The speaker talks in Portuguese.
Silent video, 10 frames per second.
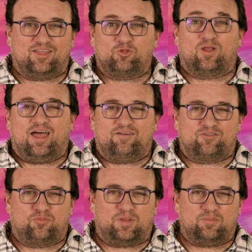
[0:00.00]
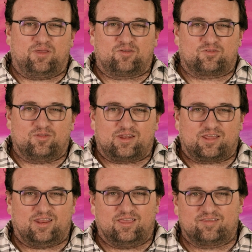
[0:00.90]
adorava Super Amigos quando era
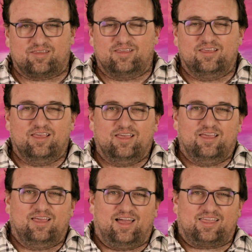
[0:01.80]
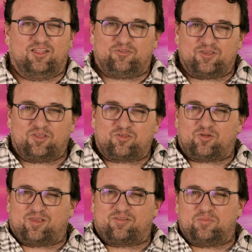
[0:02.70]
criança. Aquilo faz o nosso
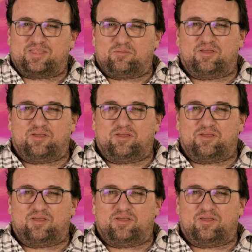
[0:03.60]
coração bater